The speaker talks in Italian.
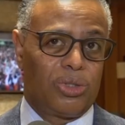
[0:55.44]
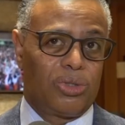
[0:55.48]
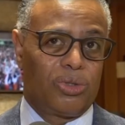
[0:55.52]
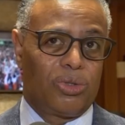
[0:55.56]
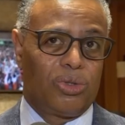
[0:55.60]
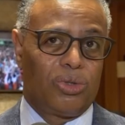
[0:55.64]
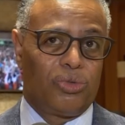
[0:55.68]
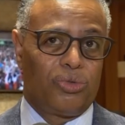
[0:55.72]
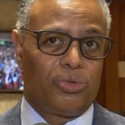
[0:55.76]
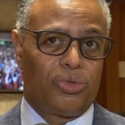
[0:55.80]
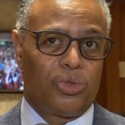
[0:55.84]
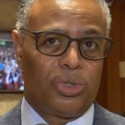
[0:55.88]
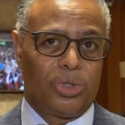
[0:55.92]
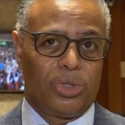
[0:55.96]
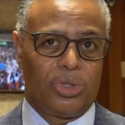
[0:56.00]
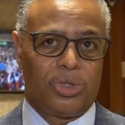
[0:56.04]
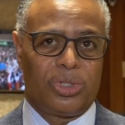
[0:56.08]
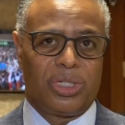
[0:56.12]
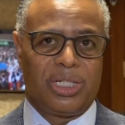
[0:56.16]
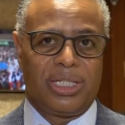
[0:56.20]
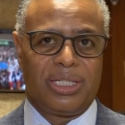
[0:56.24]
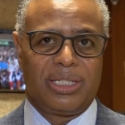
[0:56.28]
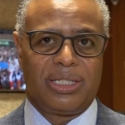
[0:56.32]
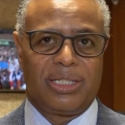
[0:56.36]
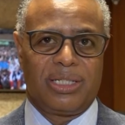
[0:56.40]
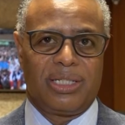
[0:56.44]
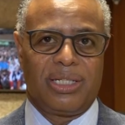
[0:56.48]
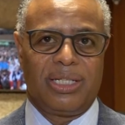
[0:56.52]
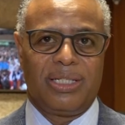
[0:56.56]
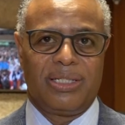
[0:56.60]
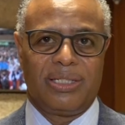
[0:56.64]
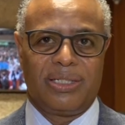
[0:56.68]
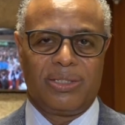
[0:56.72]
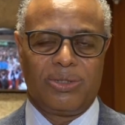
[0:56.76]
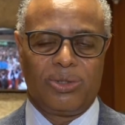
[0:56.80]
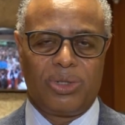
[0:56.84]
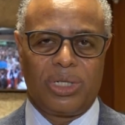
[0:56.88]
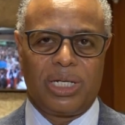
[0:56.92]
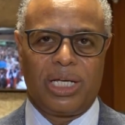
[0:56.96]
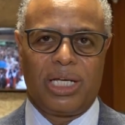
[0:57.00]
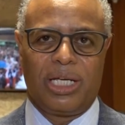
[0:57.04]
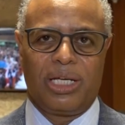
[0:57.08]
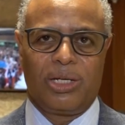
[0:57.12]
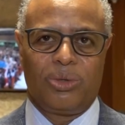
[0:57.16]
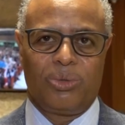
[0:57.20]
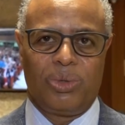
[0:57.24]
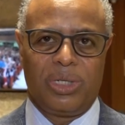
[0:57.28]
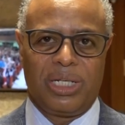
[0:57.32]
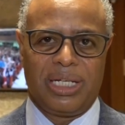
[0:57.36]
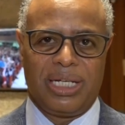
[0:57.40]
un gonfiore in, in zona
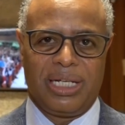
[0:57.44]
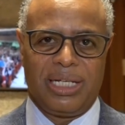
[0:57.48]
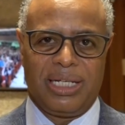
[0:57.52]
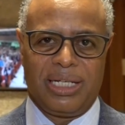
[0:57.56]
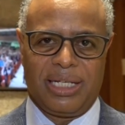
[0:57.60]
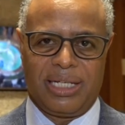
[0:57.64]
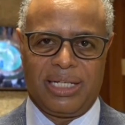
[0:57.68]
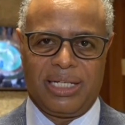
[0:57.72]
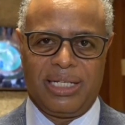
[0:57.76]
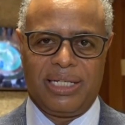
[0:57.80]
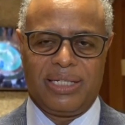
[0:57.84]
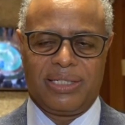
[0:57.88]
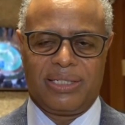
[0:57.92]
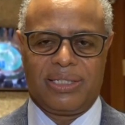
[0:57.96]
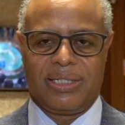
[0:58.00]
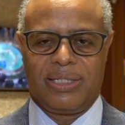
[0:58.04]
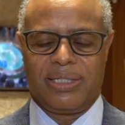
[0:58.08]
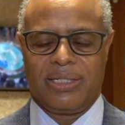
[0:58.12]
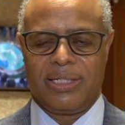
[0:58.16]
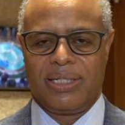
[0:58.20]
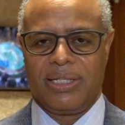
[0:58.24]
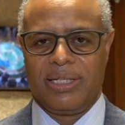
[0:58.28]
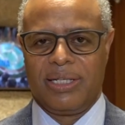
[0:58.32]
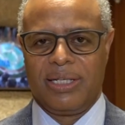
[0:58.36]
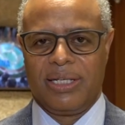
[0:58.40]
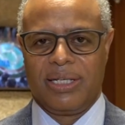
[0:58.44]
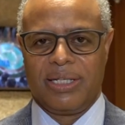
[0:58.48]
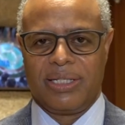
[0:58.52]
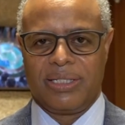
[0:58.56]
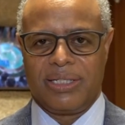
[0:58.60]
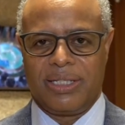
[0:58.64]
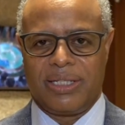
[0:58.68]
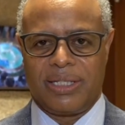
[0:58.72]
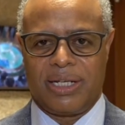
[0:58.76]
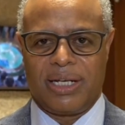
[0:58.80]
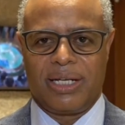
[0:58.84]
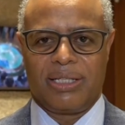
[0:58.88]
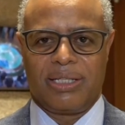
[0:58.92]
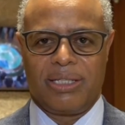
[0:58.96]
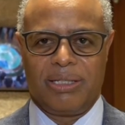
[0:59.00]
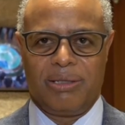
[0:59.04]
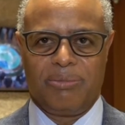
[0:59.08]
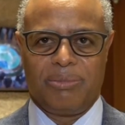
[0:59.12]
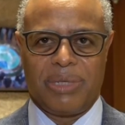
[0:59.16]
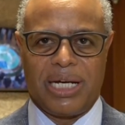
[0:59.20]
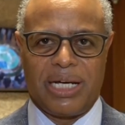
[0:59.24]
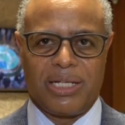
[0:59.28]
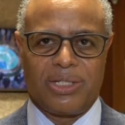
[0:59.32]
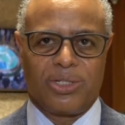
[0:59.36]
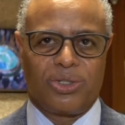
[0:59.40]
inguinale, che si tratti
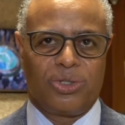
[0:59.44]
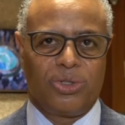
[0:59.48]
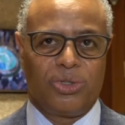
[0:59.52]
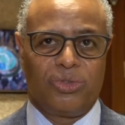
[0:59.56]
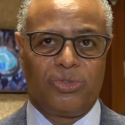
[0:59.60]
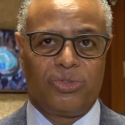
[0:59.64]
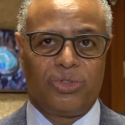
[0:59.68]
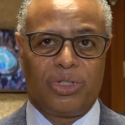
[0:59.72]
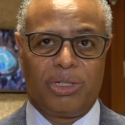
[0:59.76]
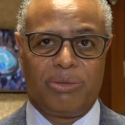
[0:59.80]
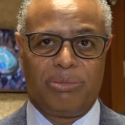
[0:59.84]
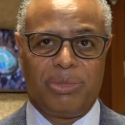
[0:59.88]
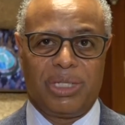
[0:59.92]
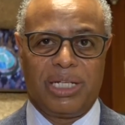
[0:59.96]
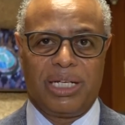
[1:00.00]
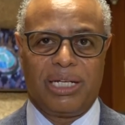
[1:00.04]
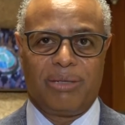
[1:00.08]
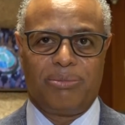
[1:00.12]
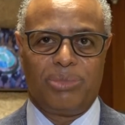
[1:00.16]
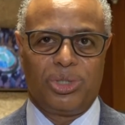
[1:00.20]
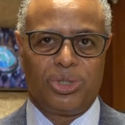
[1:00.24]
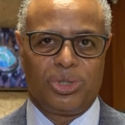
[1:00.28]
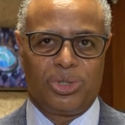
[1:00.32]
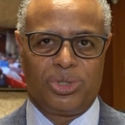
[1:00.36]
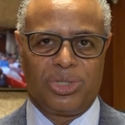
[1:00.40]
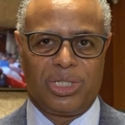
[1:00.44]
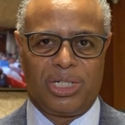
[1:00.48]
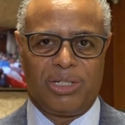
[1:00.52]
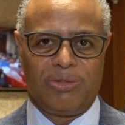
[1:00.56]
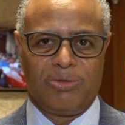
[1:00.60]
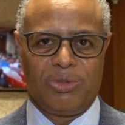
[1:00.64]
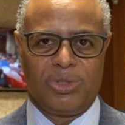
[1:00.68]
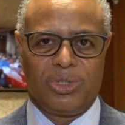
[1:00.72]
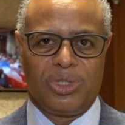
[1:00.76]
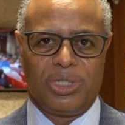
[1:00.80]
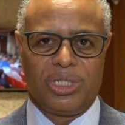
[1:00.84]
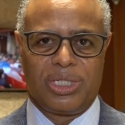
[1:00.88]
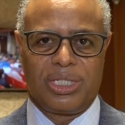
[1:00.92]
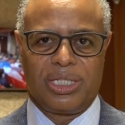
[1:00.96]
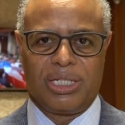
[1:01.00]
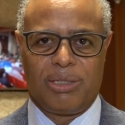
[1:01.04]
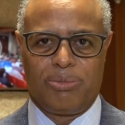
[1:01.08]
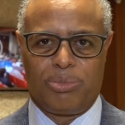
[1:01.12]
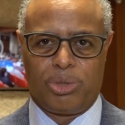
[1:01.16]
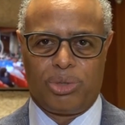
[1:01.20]
maschio o femmina, bisogna rivolgersi al